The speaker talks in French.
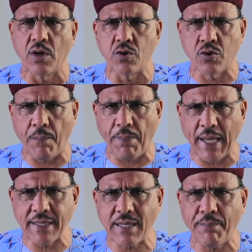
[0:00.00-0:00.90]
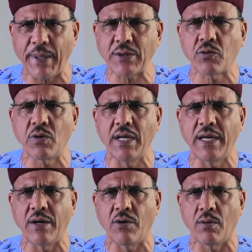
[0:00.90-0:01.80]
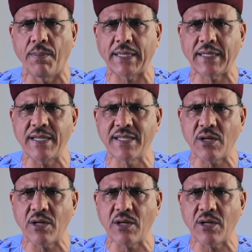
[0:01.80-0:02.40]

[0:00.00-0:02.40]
Je pense en particulier aux batailles